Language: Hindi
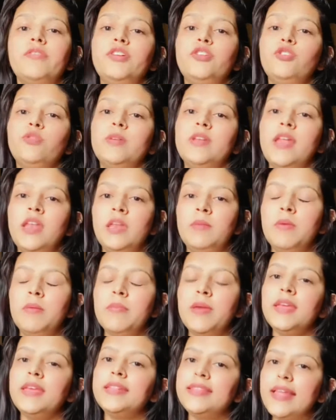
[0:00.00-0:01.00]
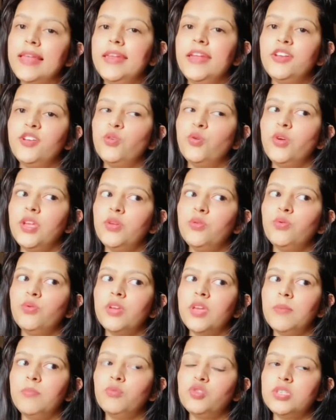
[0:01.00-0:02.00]
वीडियो बनाने में मैं इतना लेट हो गई हूँ
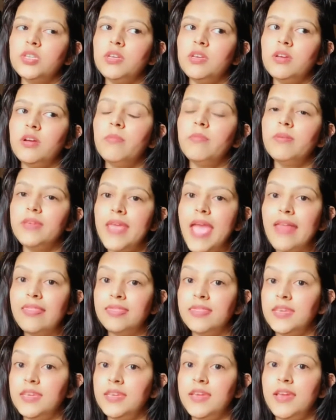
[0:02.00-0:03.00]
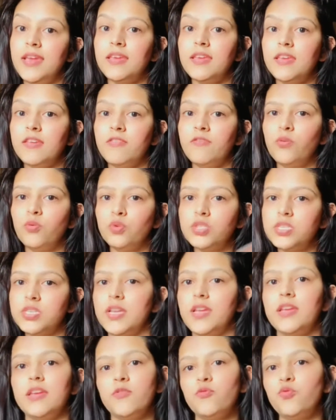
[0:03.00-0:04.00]
कि मुझे अब याद नहीं है कि उस
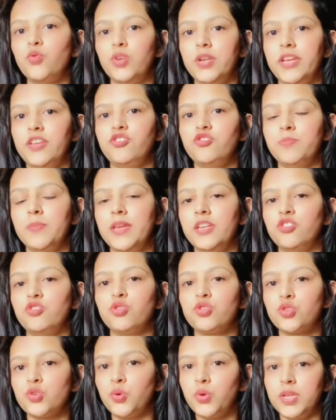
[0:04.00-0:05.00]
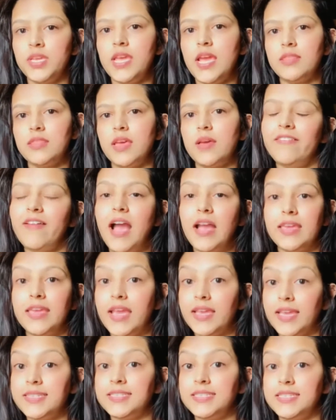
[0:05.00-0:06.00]
जगह के फुटेज मैंने जो शूट किया था वहाँ क्या
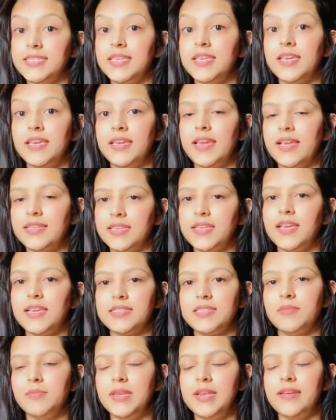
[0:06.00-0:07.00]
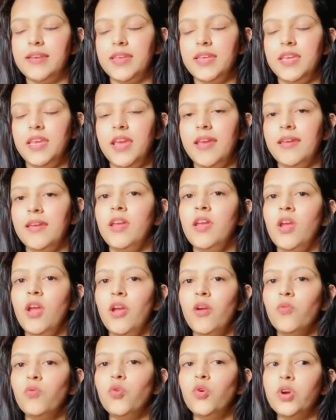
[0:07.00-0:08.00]
क्या चीज़ें कैसे कैसे मिल रही है
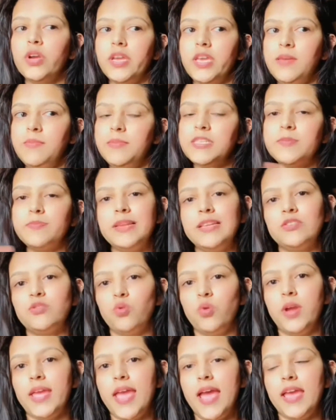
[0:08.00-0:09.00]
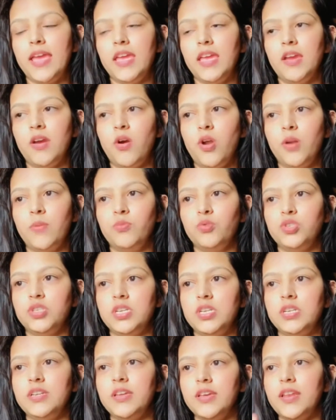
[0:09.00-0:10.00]
वो कहीं मिसप्लेस हो गया है और
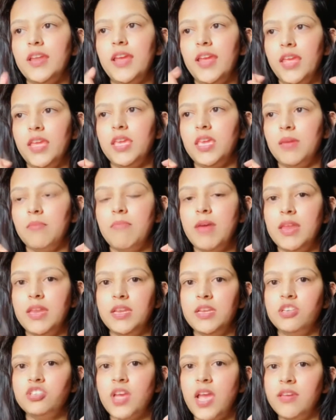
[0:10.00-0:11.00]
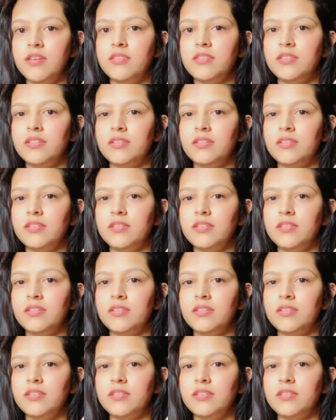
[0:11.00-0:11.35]
मुझे डर है कि मैंने शायद